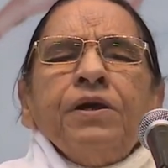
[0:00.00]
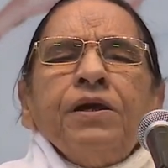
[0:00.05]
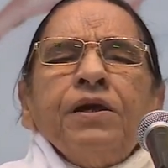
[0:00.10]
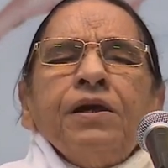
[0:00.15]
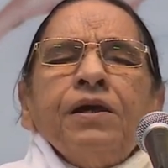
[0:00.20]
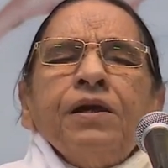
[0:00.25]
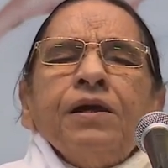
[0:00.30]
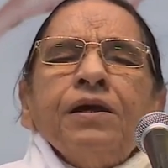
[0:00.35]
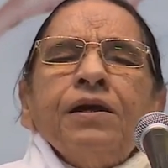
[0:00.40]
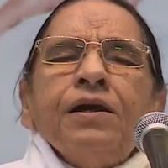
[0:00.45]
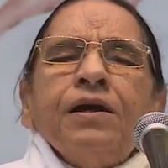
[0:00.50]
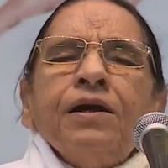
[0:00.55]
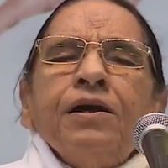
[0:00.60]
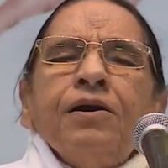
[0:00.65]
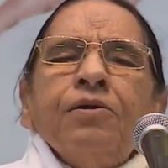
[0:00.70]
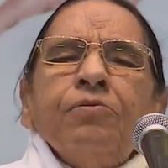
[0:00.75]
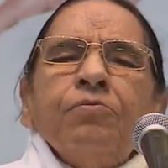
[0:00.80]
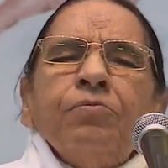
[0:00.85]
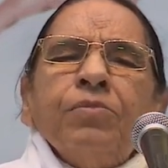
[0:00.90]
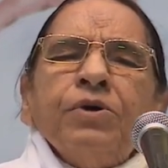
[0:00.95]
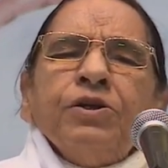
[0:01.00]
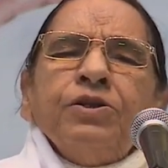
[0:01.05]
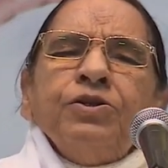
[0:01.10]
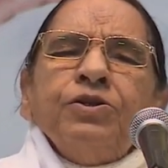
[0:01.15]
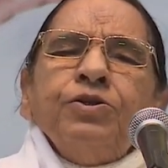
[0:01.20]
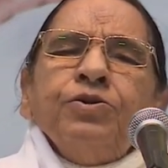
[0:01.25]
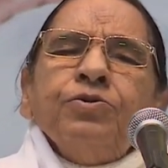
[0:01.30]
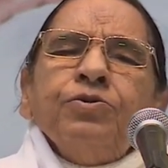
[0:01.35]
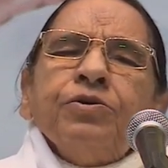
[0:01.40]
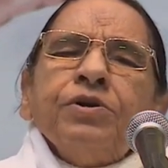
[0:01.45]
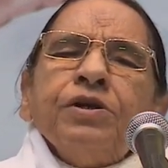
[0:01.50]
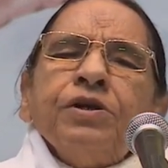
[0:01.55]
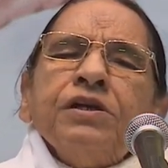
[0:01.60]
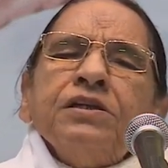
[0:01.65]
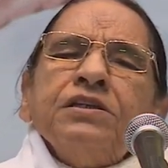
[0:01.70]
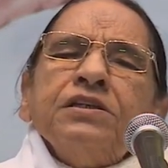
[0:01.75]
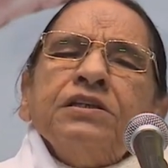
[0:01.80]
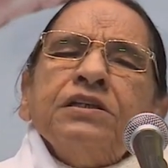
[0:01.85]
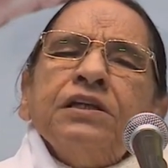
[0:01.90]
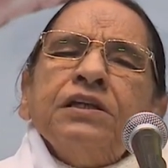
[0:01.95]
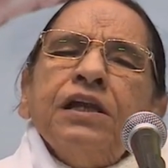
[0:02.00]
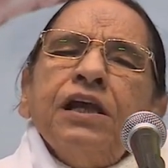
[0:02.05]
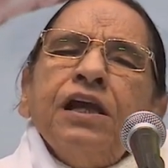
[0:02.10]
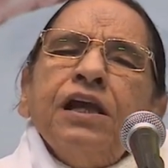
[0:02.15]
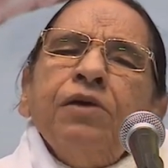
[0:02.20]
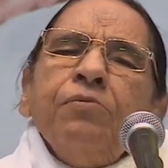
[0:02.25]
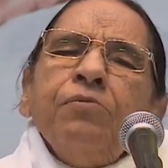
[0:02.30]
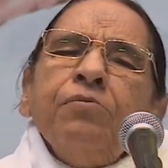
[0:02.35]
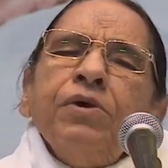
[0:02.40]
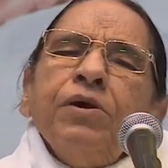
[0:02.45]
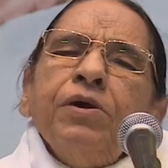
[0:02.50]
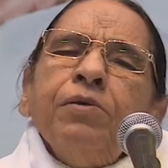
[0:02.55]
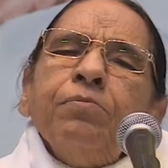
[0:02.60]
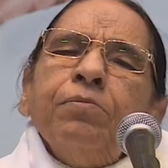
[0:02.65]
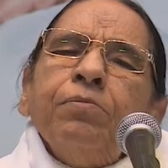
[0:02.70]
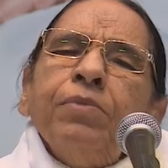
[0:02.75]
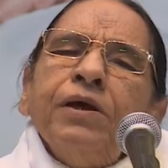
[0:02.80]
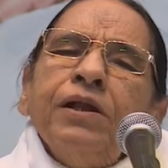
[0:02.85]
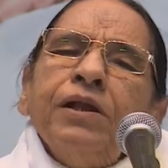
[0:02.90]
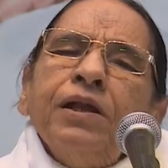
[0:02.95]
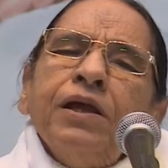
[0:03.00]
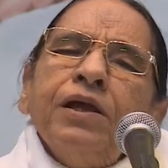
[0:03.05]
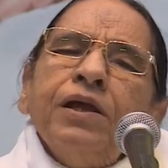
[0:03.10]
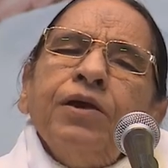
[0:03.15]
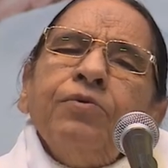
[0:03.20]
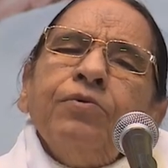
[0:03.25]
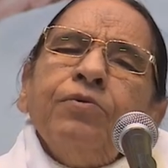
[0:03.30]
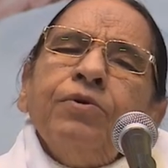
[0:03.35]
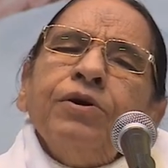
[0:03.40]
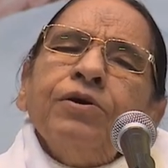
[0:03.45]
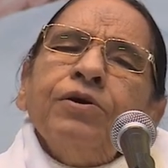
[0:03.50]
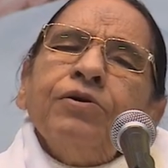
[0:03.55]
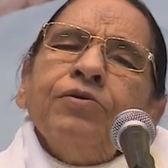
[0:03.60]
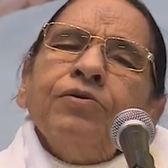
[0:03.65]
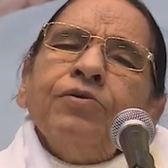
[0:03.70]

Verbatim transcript: பிறகு சில நொடிகளுக்கு பின்பு நான் என்ன பார்த்தேன் என்றால்